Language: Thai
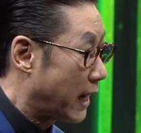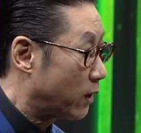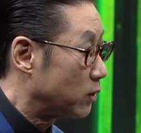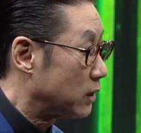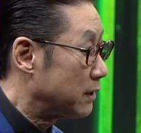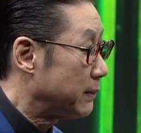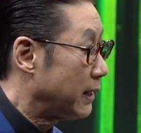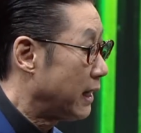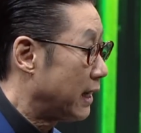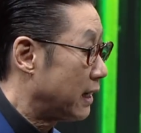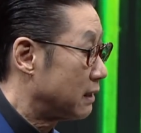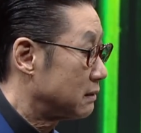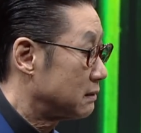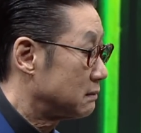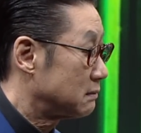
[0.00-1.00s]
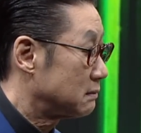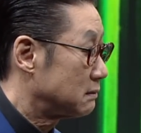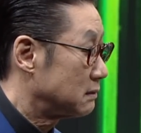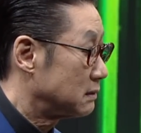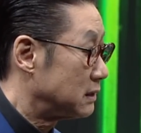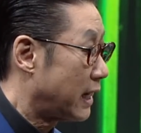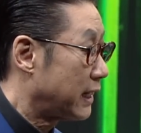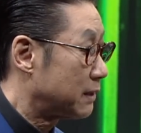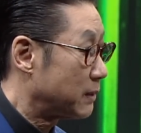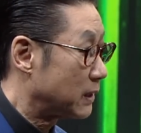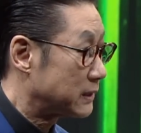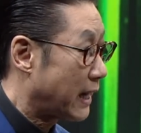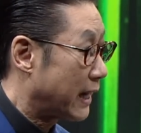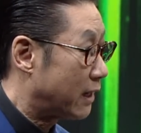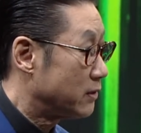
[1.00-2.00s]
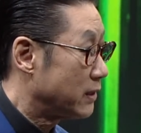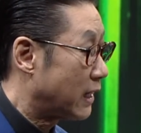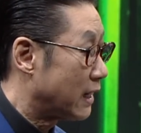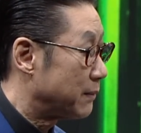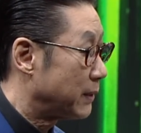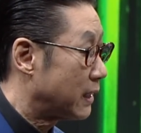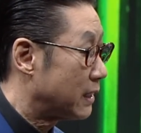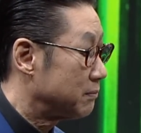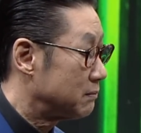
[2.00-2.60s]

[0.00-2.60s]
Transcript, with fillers: ลูกชายคนนี้ไหมล่ะหรือให้กำลังใจเขายังไงไหม